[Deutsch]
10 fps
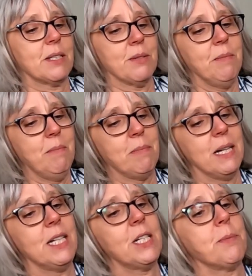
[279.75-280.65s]
zum
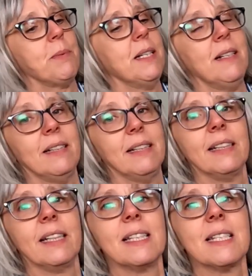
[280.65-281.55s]
Beispiel
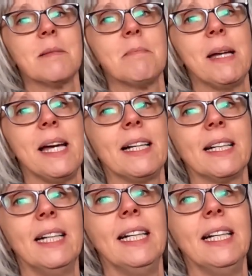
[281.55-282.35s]
einen ganzen Berg